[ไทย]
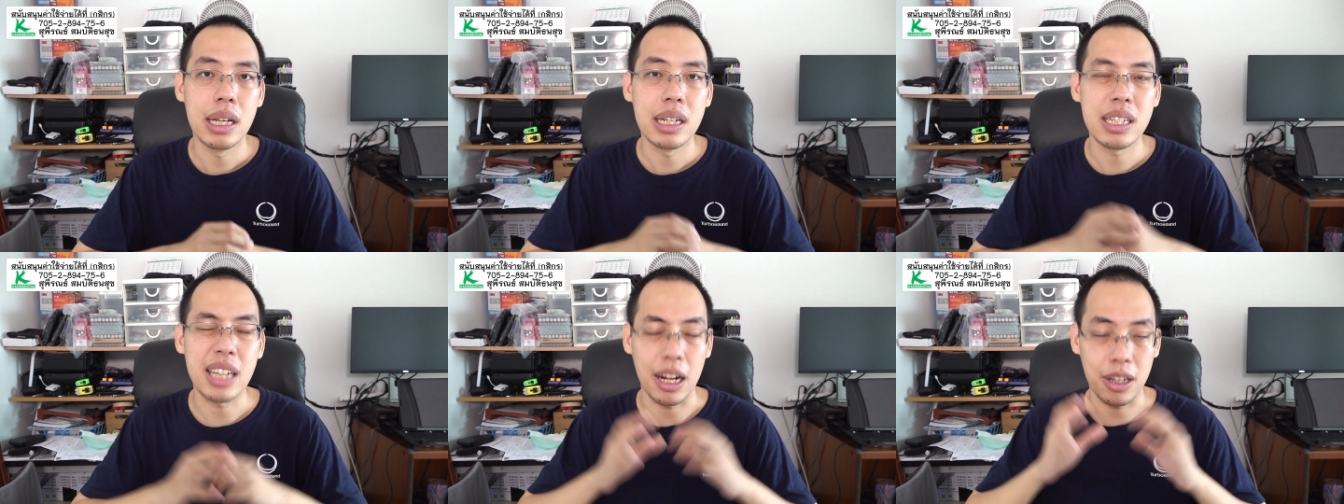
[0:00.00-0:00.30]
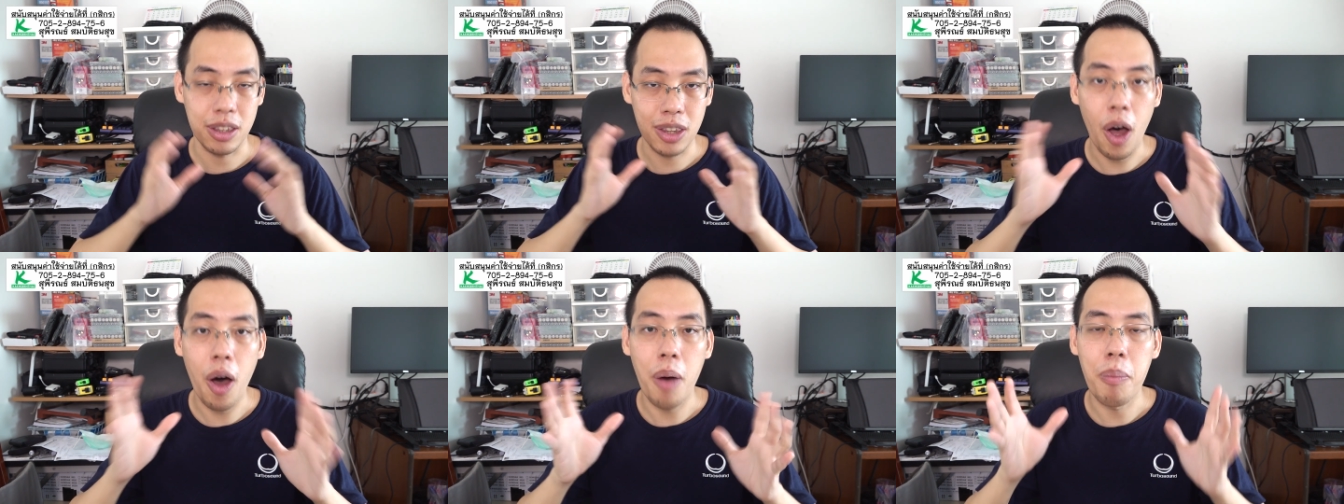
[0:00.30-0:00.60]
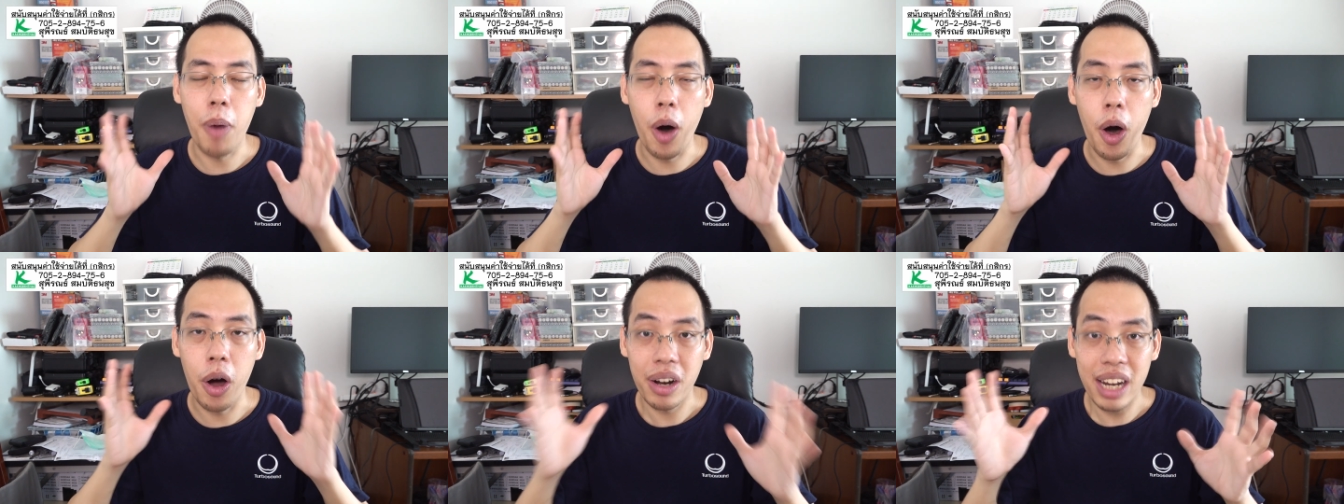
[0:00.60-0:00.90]
จะต้อง
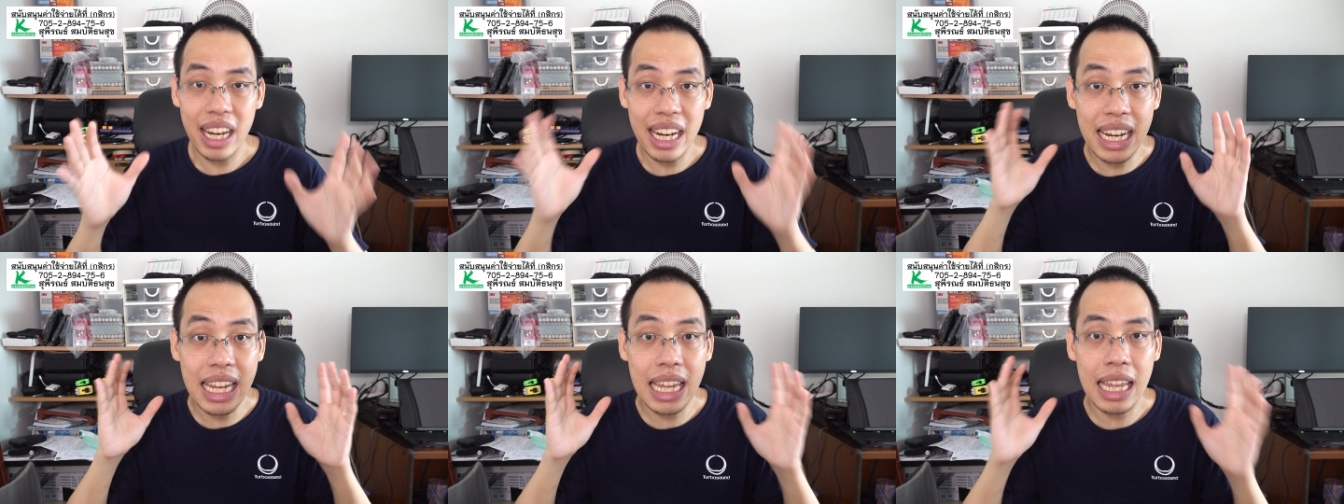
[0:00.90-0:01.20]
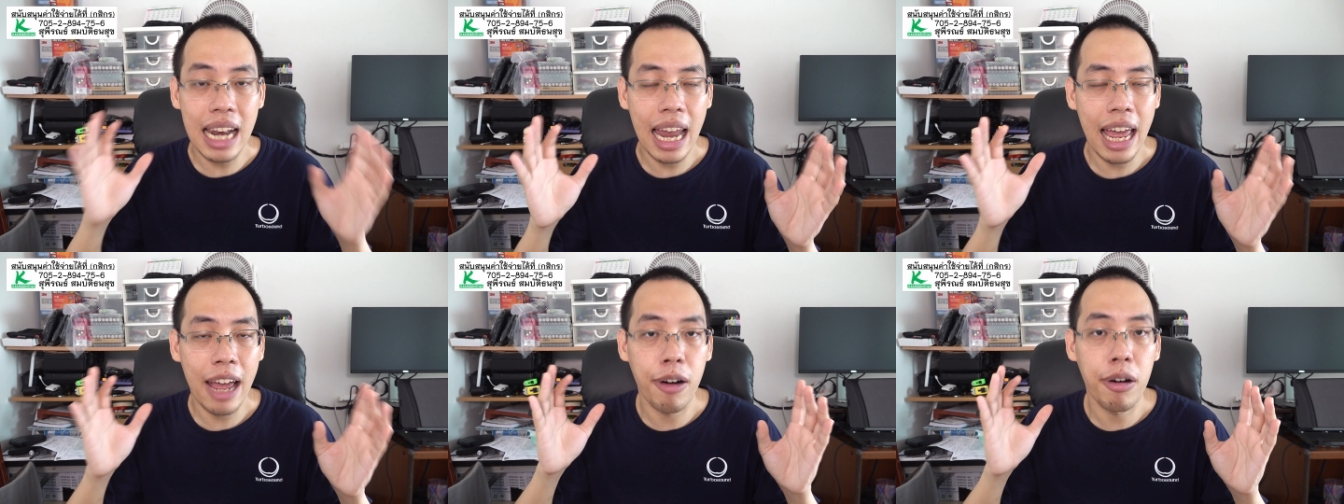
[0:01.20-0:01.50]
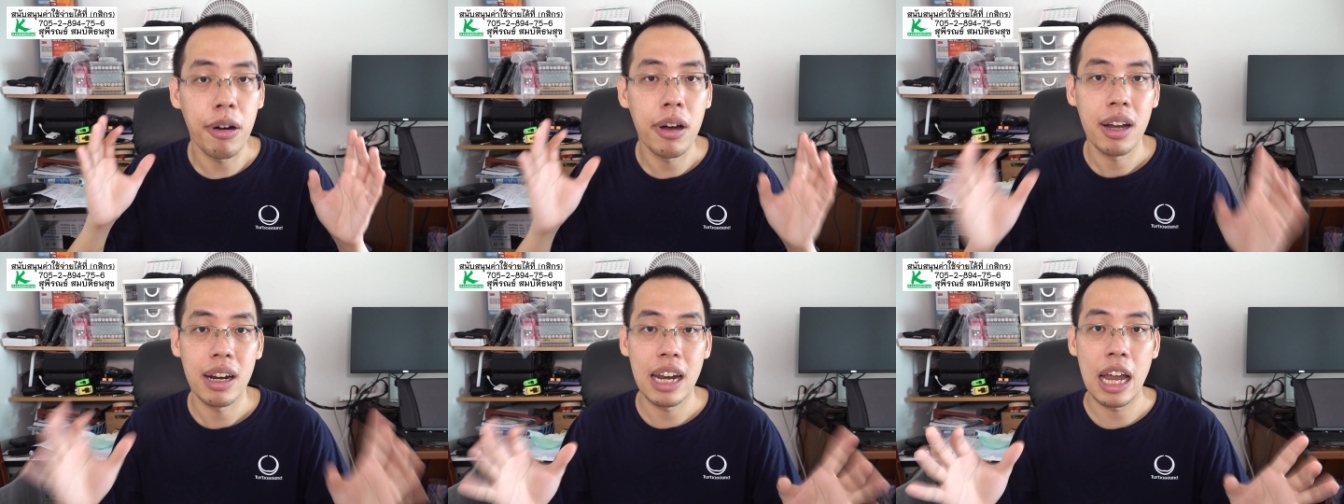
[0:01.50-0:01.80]
มองดีๆแล้ว
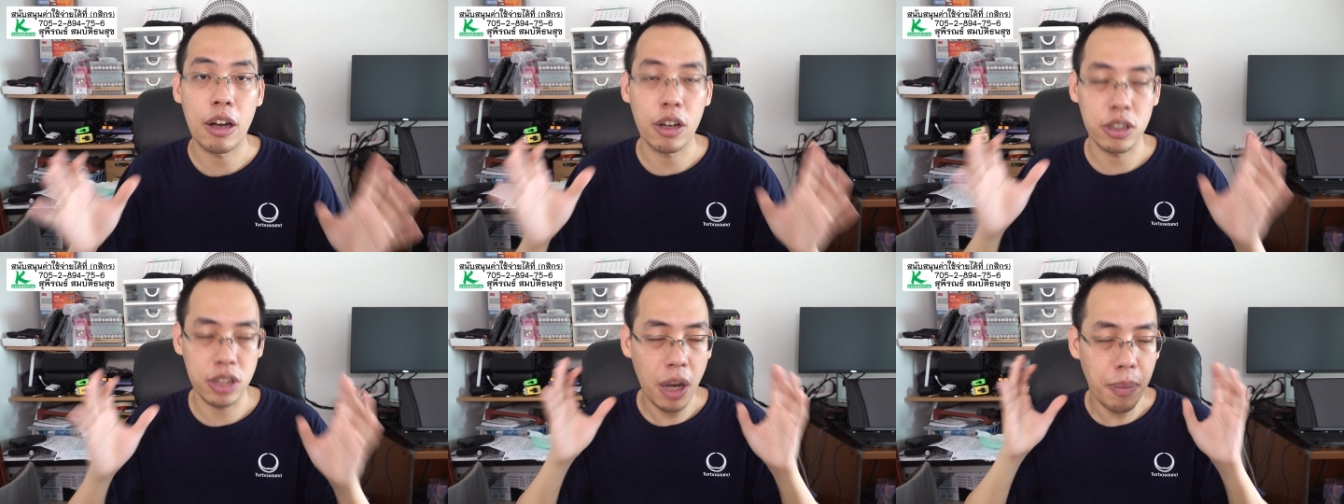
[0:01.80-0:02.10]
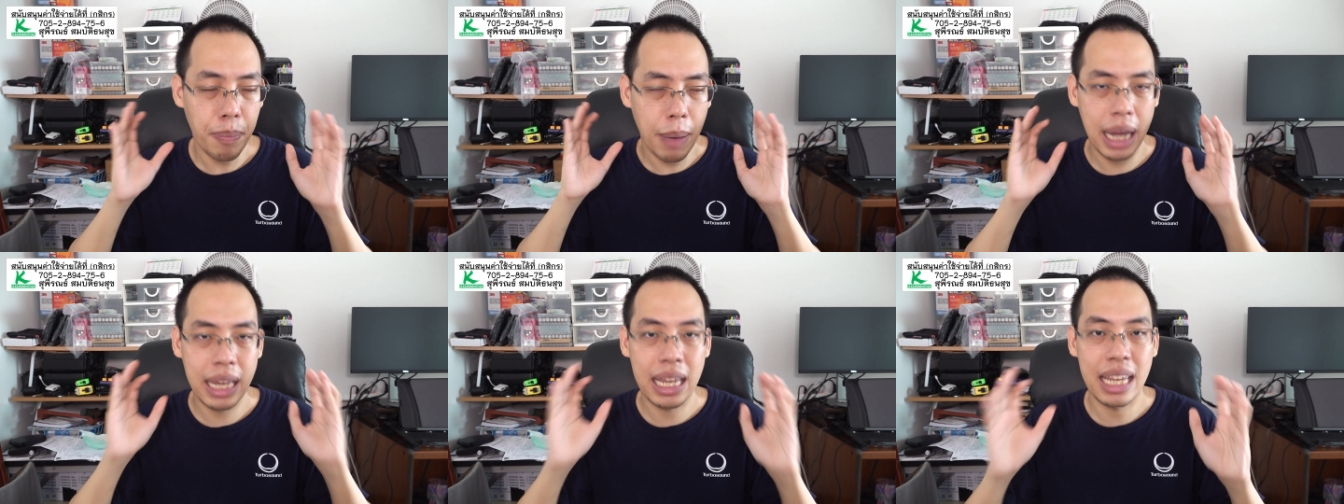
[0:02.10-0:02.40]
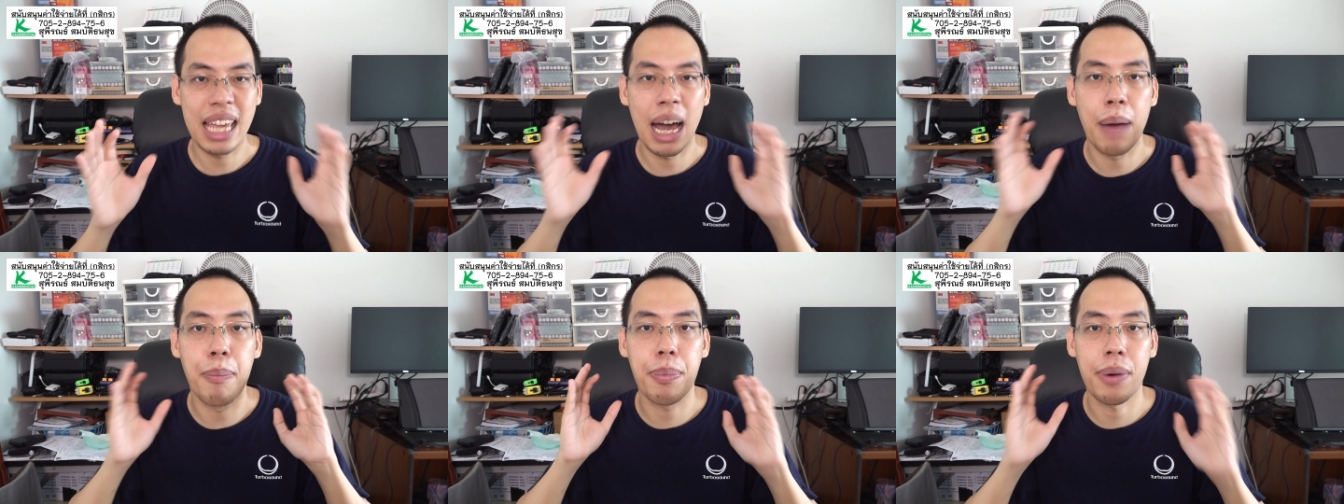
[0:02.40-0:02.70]
แล้วก็ต้องพยา
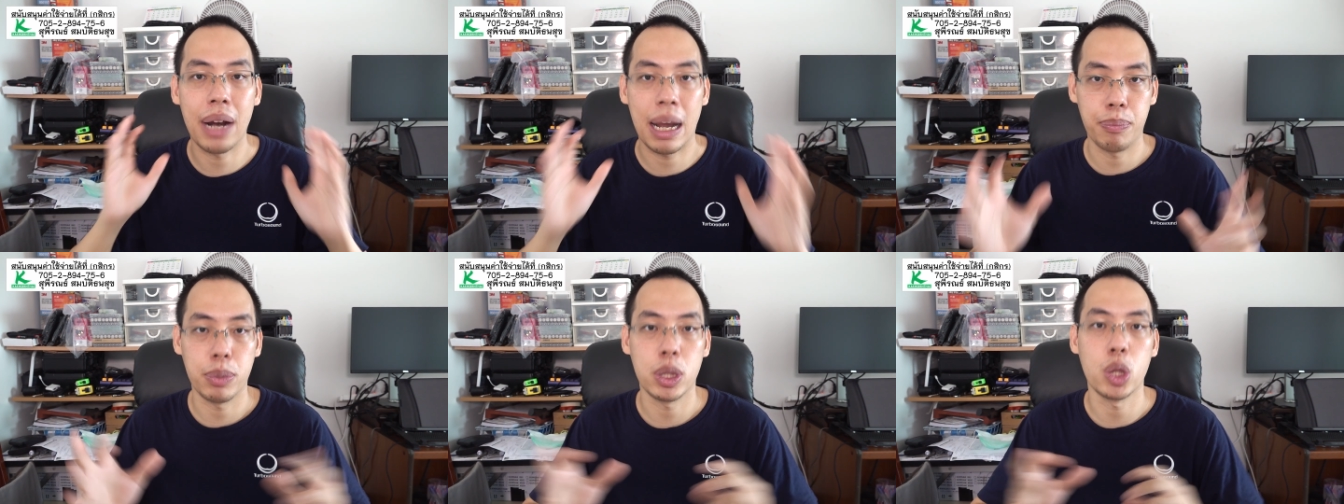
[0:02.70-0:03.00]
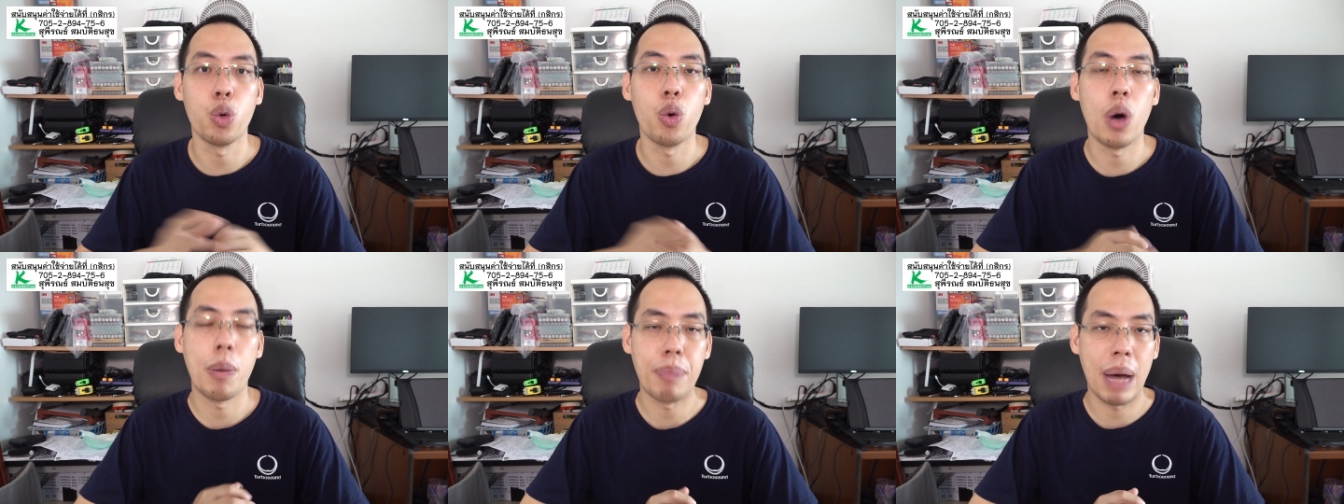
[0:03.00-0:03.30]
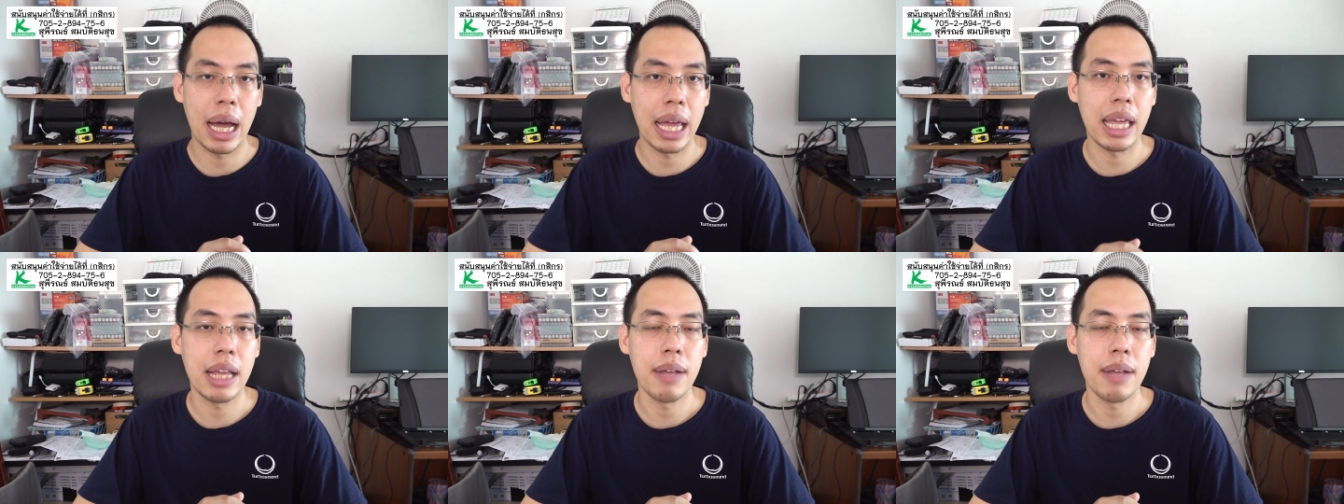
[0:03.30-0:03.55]
ยามปรับตัวไป